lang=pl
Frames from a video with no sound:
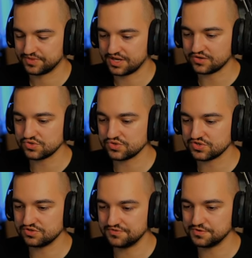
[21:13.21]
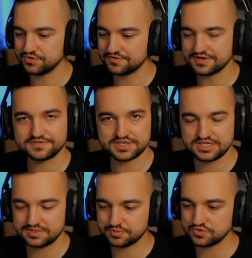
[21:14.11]
Ja go skonfigurowałem w
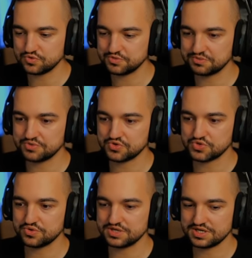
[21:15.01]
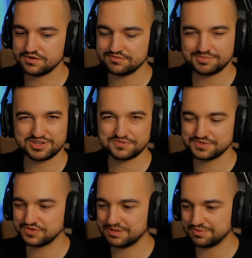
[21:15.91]
taki sposób, żeby osiągał bardzo
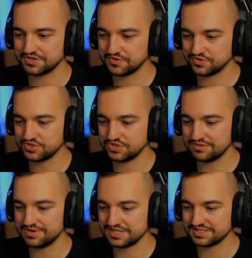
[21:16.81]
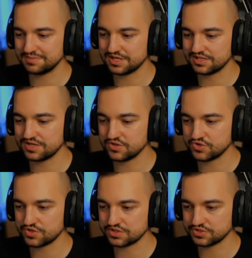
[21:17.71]
wysokie prędkości maksymalne,
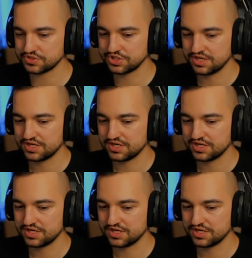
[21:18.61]
chociaż